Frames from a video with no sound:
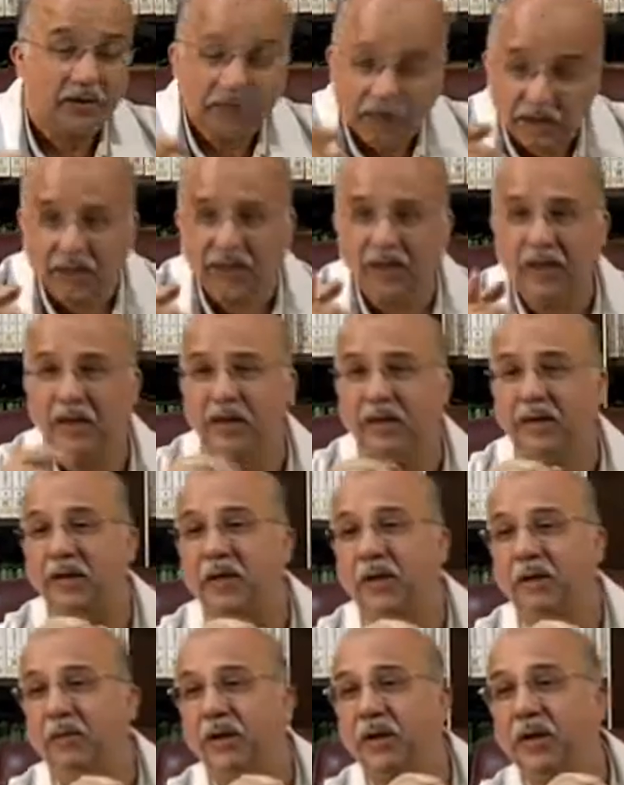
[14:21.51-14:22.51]
inna
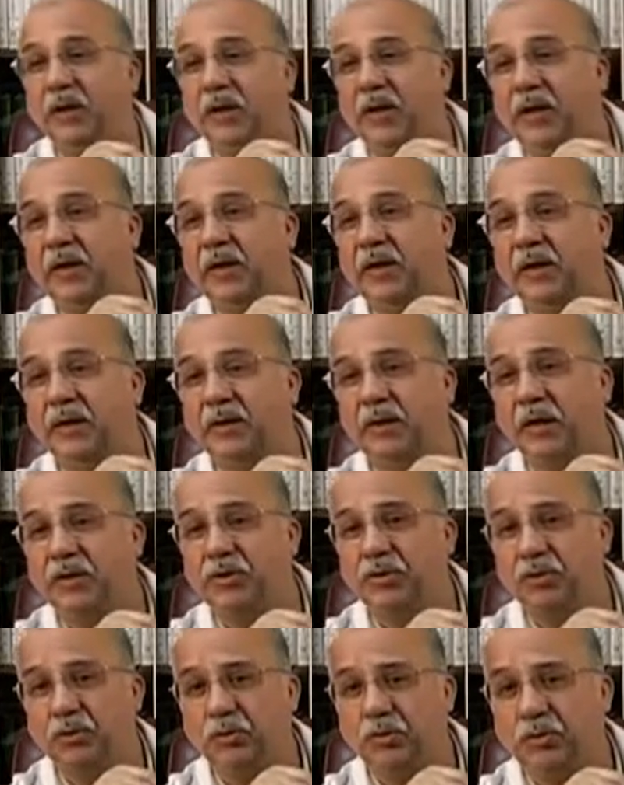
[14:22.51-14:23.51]
lillah ve inna ileyhi
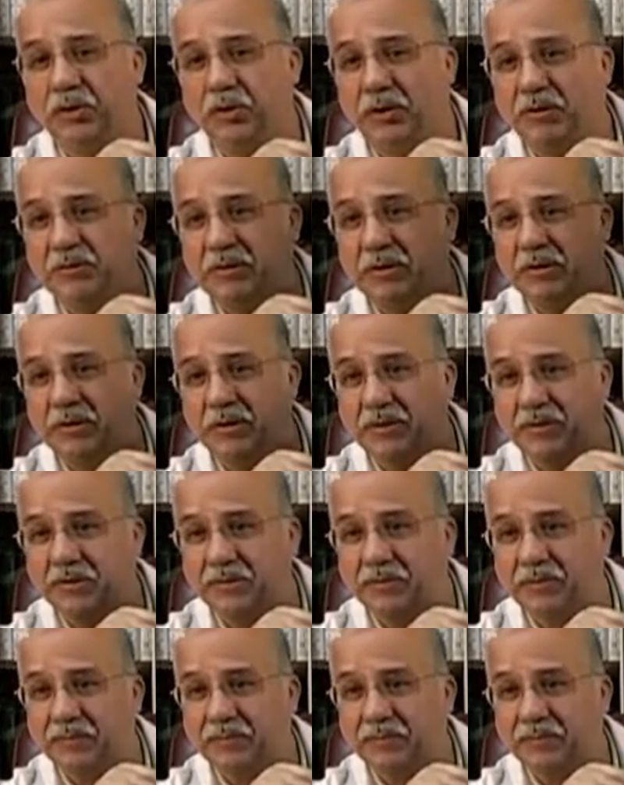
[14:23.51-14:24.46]
raciun diyeceksiniz.